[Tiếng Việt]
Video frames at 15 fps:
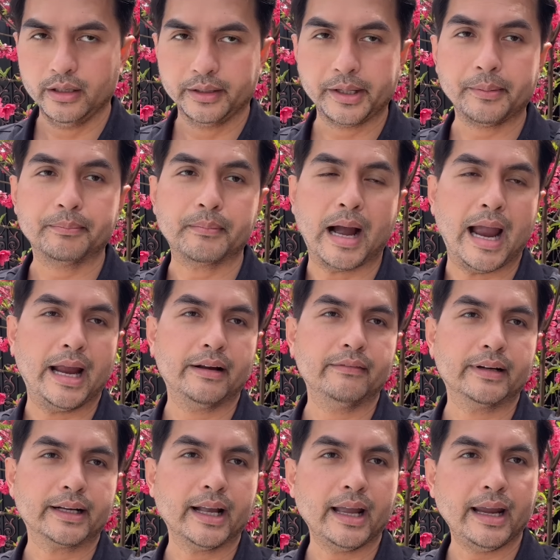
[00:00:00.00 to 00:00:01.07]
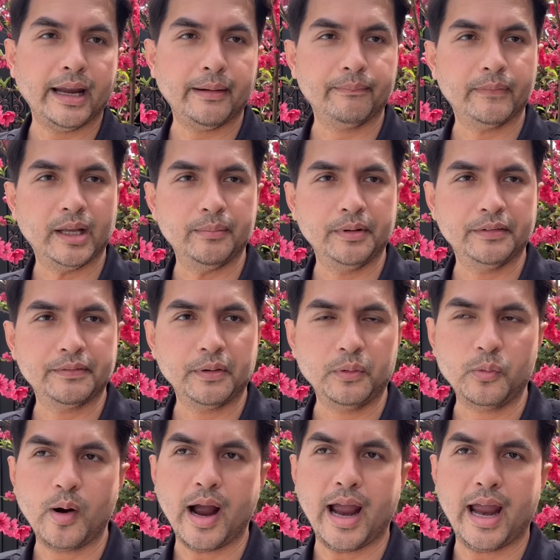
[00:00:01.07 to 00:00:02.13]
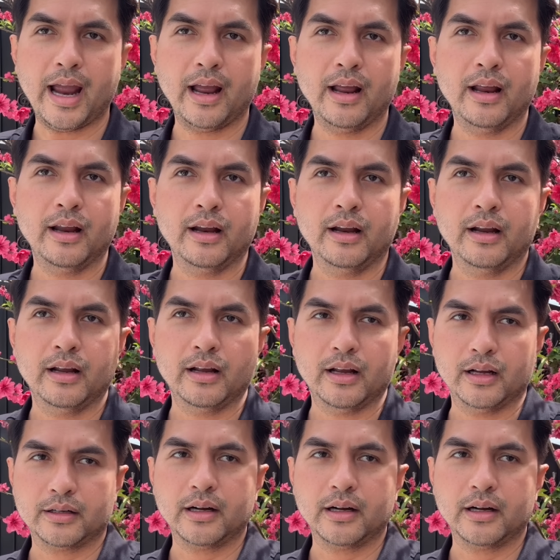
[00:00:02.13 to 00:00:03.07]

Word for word: các bạn và các em để mình đi phát quà à.